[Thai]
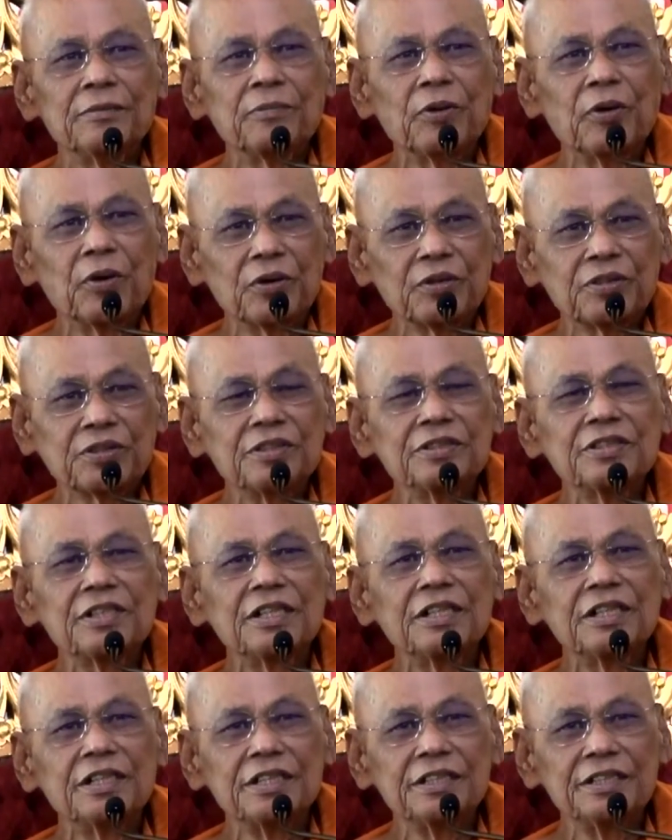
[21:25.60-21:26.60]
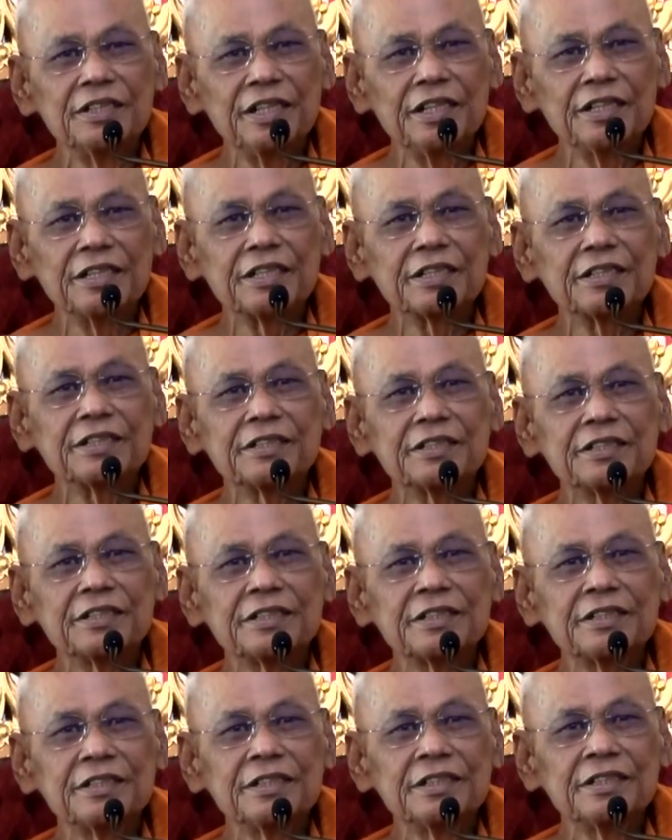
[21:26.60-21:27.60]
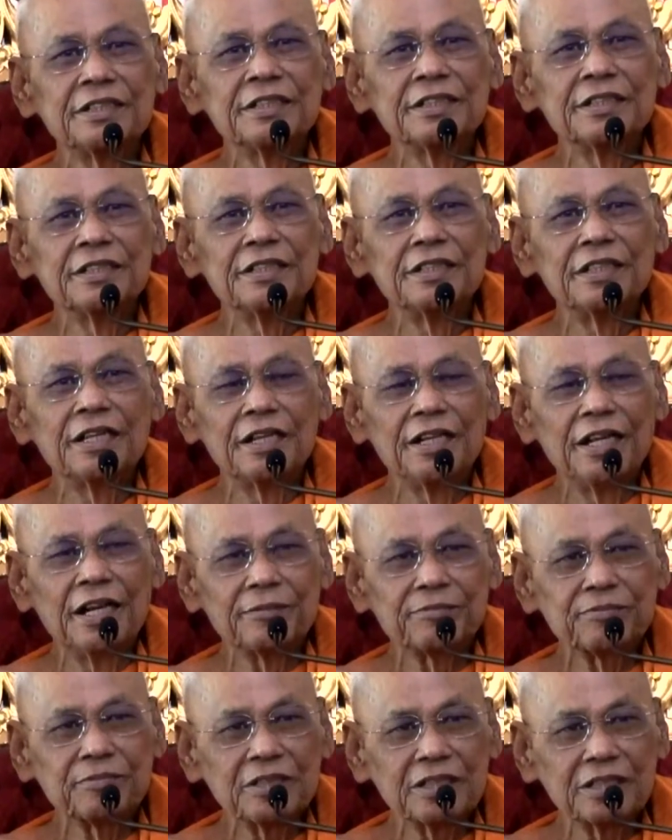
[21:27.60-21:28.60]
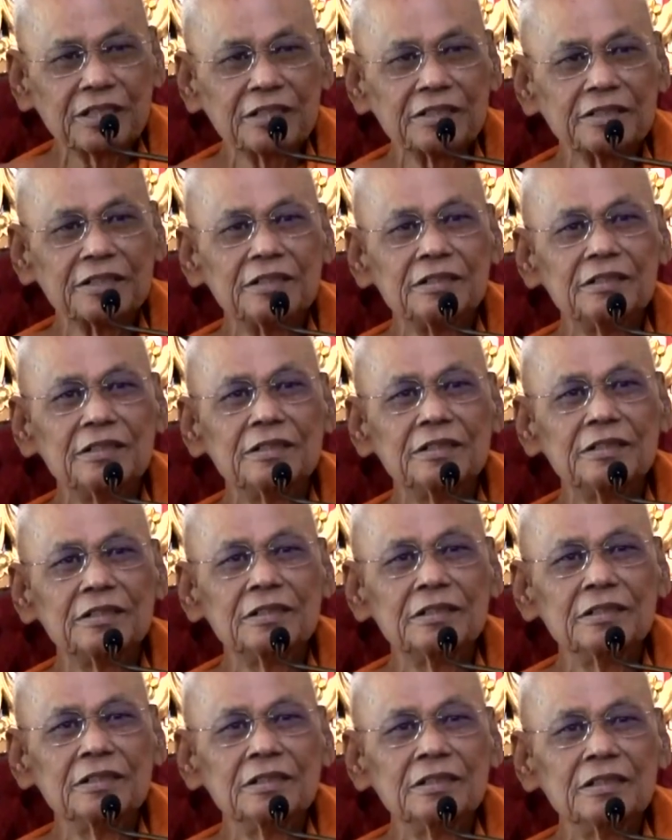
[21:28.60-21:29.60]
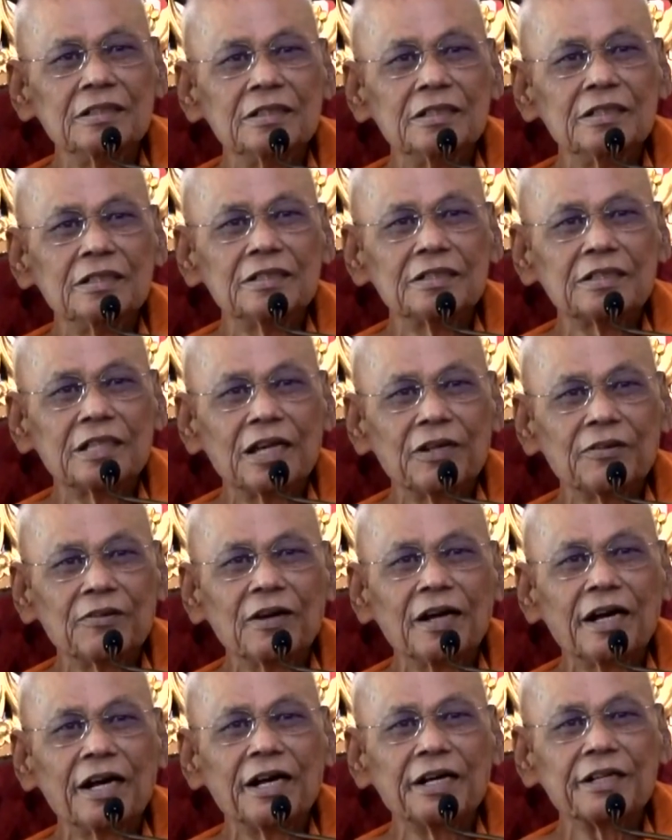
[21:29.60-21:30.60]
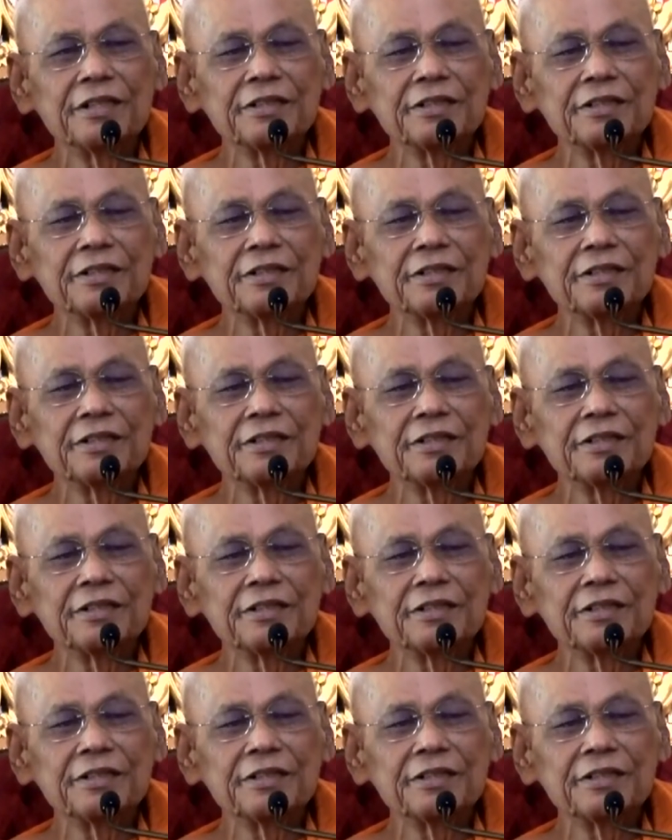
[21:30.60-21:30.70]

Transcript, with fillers: ผลเกิดอีกระดับหนึ่ง แต่ว่า